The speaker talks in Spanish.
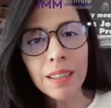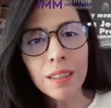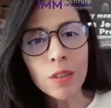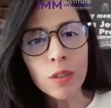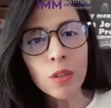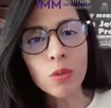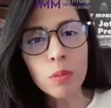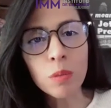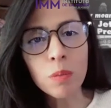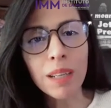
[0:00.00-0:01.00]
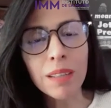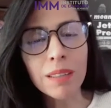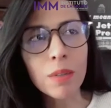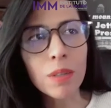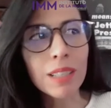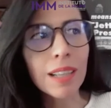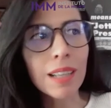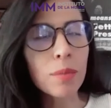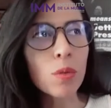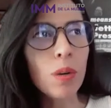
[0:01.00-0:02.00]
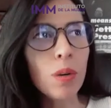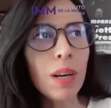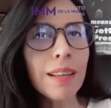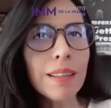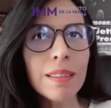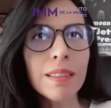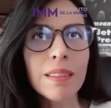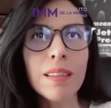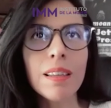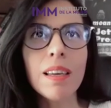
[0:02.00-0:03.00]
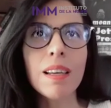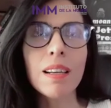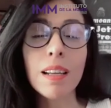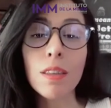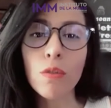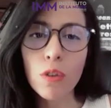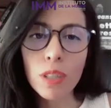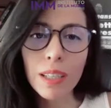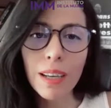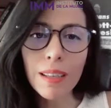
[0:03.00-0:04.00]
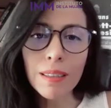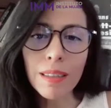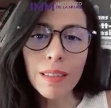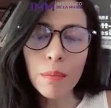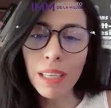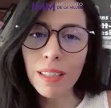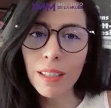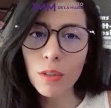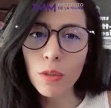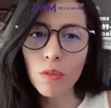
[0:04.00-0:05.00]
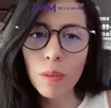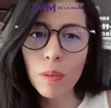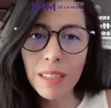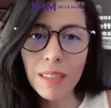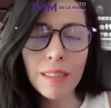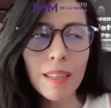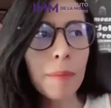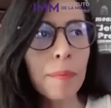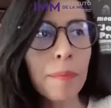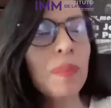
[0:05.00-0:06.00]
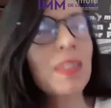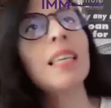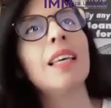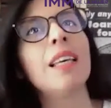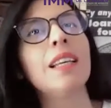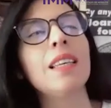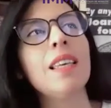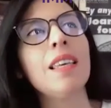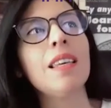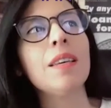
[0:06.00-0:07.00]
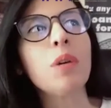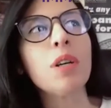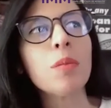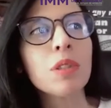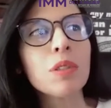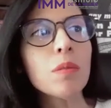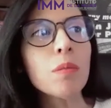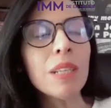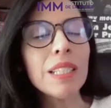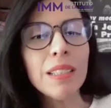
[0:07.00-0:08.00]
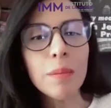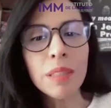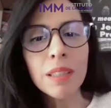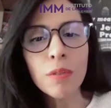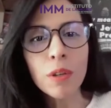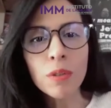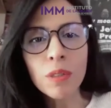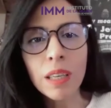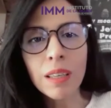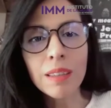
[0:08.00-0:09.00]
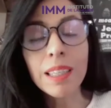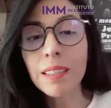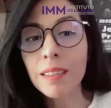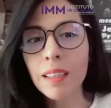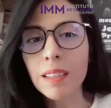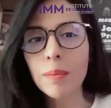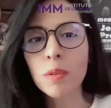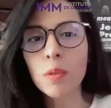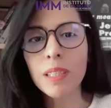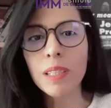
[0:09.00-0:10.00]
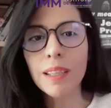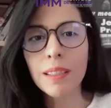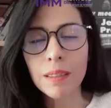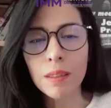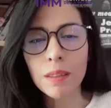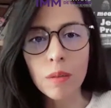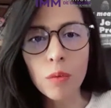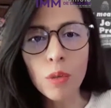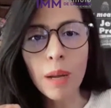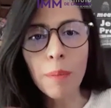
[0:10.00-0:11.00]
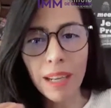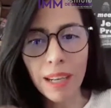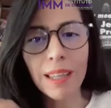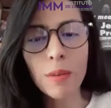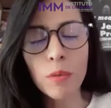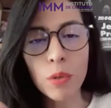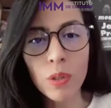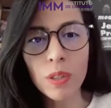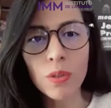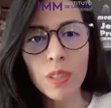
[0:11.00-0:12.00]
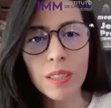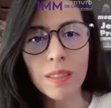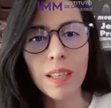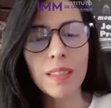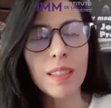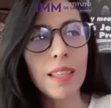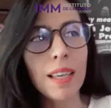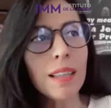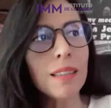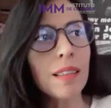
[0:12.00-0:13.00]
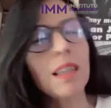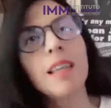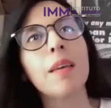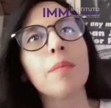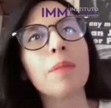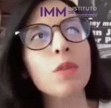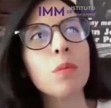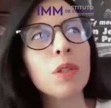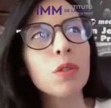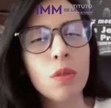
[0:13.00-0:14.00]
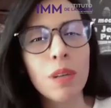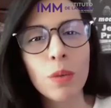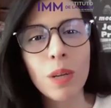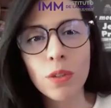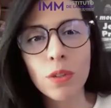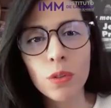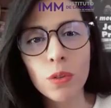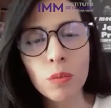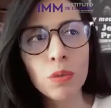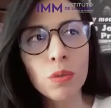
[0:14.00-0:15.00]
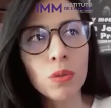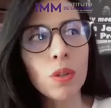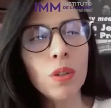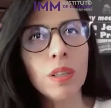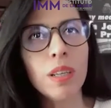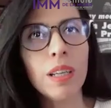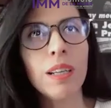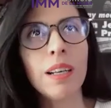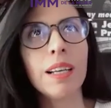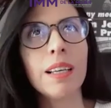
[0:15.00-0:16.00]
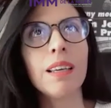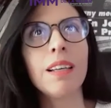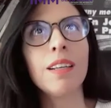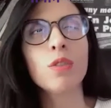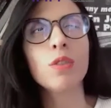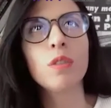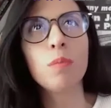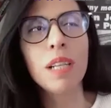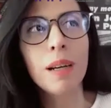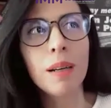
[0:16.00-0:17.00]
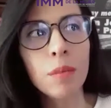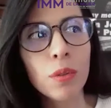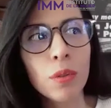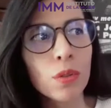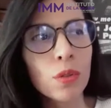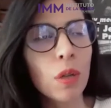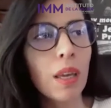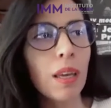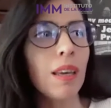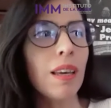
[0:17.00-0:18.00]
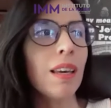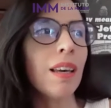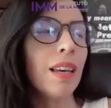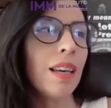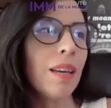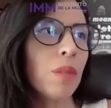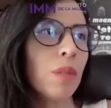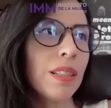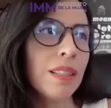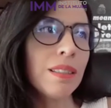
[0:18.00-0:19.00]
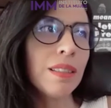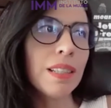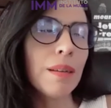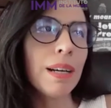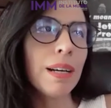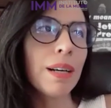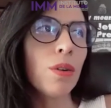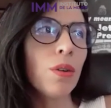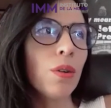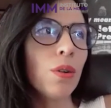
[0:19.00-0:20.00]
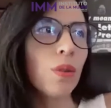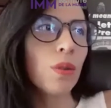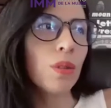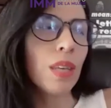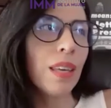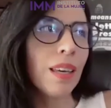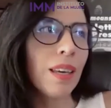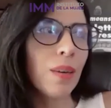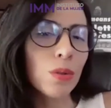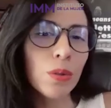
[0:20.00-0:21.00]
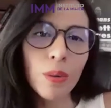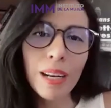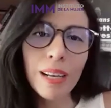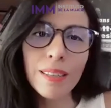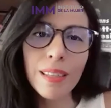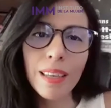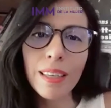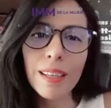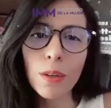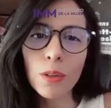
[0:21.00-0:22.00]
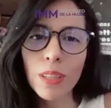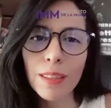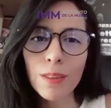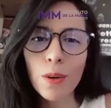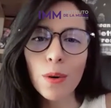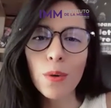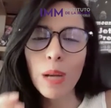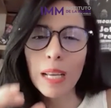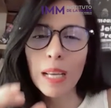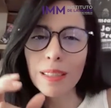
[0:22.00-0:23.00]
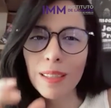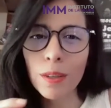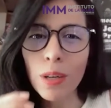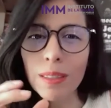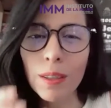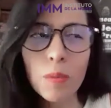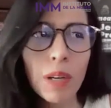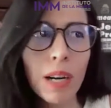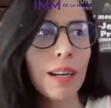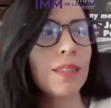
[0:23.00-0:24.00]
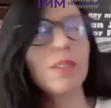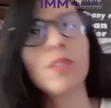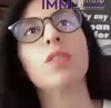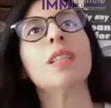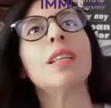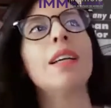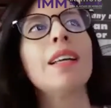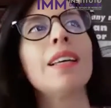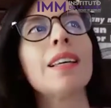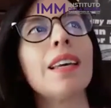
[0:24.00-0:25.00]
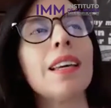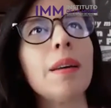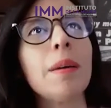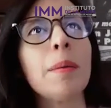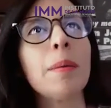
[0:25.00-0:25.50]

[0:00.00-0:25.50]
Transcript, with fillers: nos unimos para hacer unas cápsulas eh, radiofónicas de imaginación feminista. Y bueno, pues básicamente fueron 16 eh, capsulitas, una para cada uno de estos 16 días, más o menos con una duración de un minuto, en la que nos inspiramos eh, pues en este trabajo de Orson Welles de ir contando, hacer, ¿no? Hacer como una narración que